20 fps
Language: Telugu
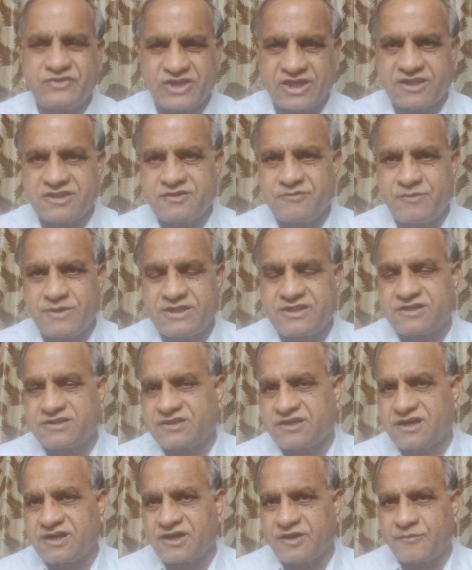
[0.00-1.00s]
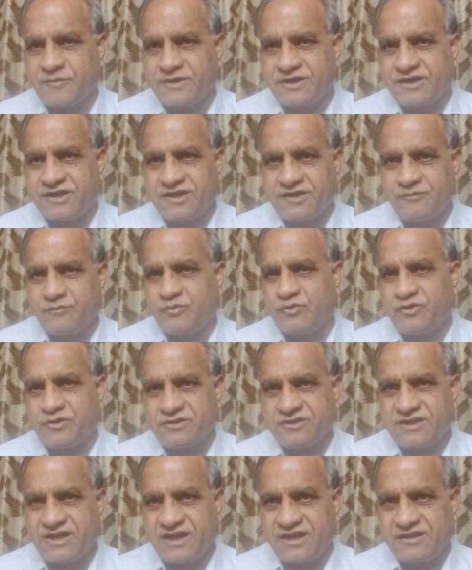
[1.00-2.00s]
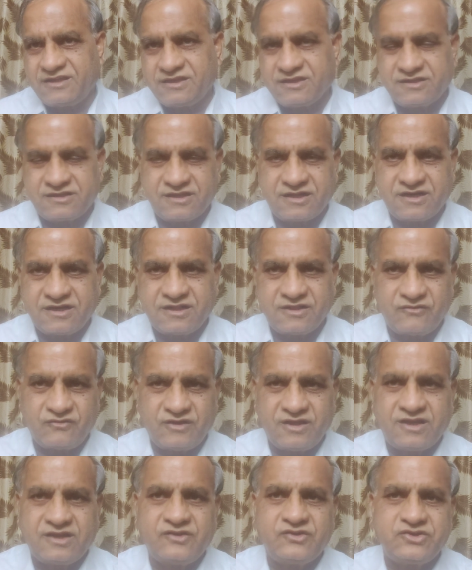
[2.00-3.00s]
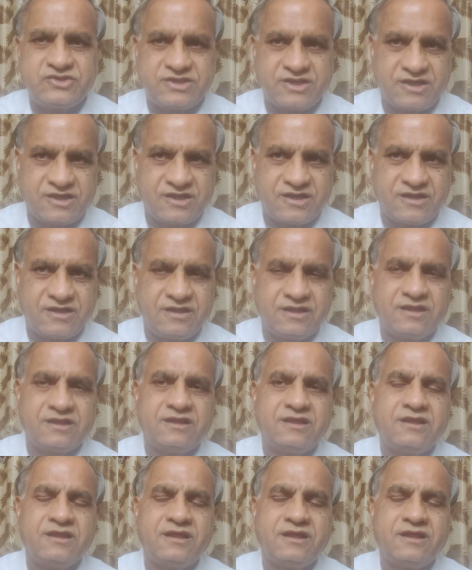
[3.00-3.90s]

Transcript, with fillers: శాంతి భద్రతలు కాపాడడానికి పోలీసులు ఏం చేస్తారనేది వేరే విషయం కానీ